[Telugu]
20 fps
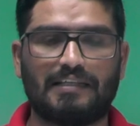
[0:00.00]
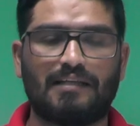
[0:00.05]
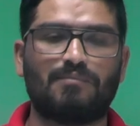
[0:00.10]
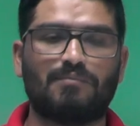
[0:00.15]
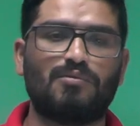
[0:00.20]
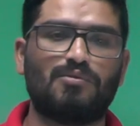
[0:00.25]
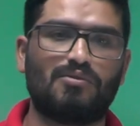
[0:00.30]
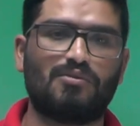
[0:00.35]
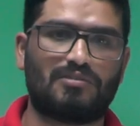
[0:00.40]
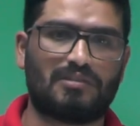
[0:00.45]
గత
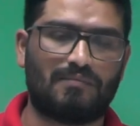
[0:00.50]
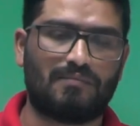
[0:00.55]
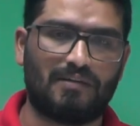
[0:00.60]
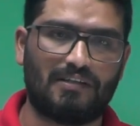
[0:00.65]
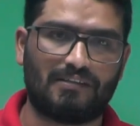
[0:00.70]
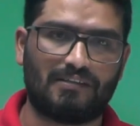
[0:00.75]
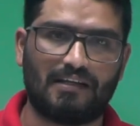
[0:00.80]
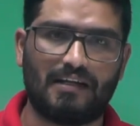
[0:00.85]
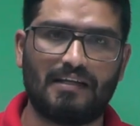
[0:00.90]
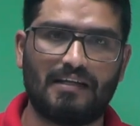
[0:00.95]
మూడు
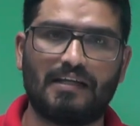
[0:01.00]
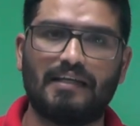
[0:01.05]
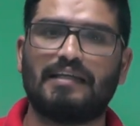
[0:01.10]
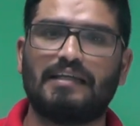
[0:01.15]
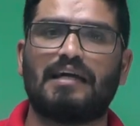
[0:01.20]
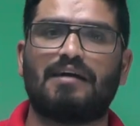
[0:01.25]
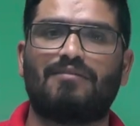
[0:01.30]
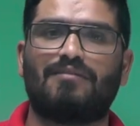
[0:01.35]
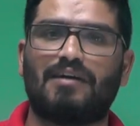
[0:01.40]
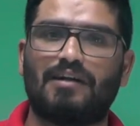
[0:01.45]
సంవత్సరాలుగా
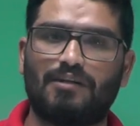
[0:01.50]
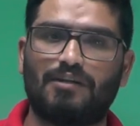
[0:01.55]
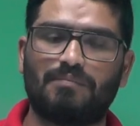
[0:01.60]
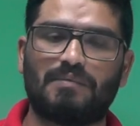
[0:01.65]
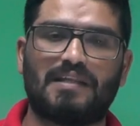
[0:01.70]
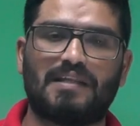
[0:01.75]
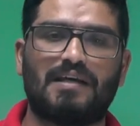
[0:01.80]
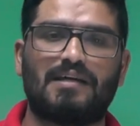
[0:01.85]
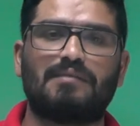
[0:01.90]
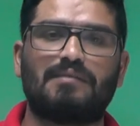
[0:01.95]
ఈ అవార్డులు
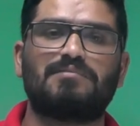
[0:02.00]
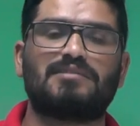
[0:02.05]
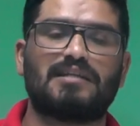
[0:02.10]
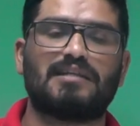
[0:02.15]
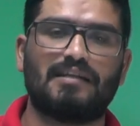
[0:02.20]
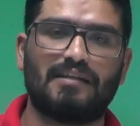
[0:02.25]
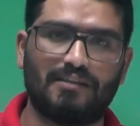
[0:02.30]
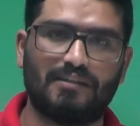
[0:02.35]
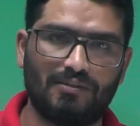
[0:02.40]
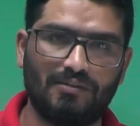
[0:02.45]
ప్రదానం
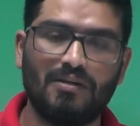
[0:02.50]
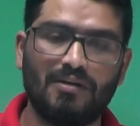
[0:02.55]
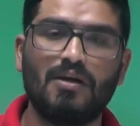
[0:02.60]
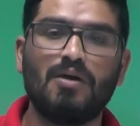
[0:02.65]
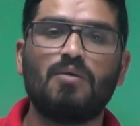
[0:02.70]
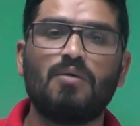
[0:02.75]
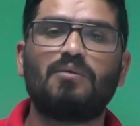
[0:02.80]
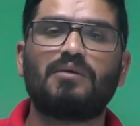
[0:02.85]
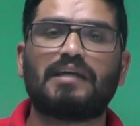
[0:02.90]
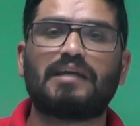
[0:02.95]
చేయలేదు
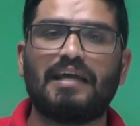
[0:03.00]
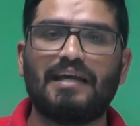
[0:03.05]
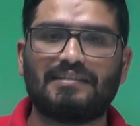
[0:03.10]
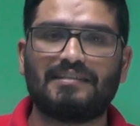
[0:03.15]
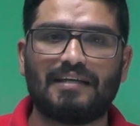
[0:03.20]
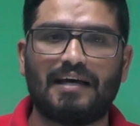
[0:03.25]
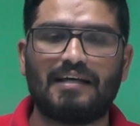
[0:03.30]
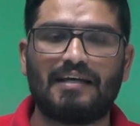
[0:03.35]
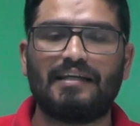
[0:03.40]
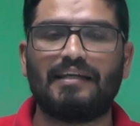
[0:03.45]

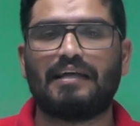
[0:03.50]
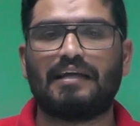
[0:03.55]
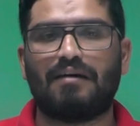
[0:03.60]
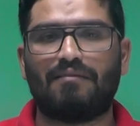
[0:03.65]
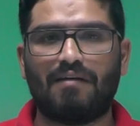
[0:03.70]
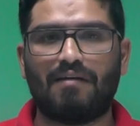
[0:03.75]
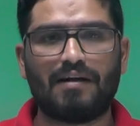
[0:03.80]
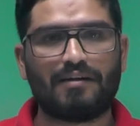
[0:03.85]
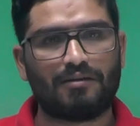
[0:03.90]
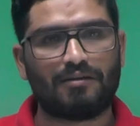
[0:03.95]
ఒకేసారి ఈ
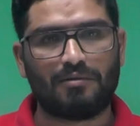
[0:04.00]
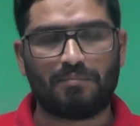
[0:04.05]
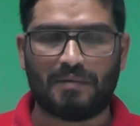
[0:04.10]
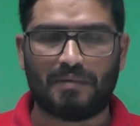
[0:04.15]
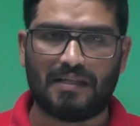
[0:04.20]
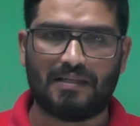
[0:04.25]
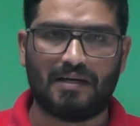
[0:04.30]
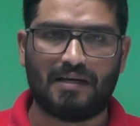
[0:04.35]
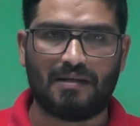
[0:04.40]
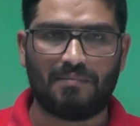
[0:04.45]
అవార్డులను
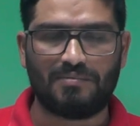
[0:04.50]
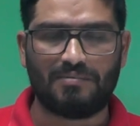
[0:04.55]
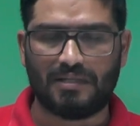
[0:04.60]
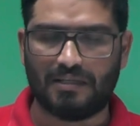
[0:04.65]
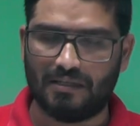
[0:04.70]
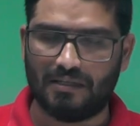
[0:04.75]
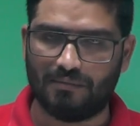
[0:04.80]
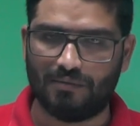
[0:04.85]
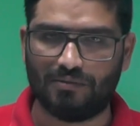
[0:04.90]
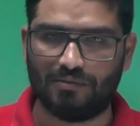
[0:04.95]
ప్రదానం
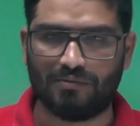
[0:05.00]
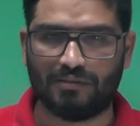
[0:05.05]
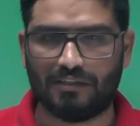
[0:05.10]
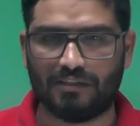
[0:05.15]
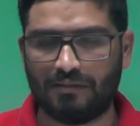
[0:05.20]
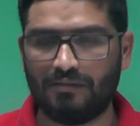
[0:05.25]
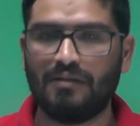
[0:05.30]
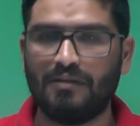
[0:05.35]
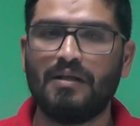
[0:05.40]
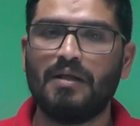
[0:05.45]

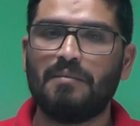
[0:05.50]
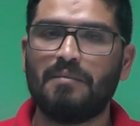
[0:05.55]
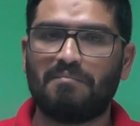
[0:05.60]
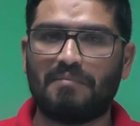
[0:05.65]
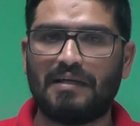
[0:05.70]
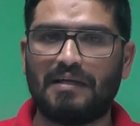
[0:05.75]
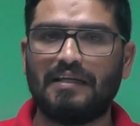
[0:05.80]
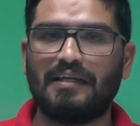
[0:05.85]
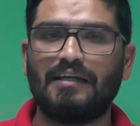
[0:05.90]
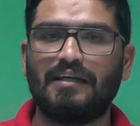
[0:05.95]
చేయబోతున్నారు
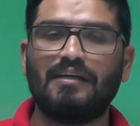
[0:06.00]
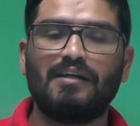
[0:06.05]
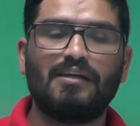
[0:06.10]
మరి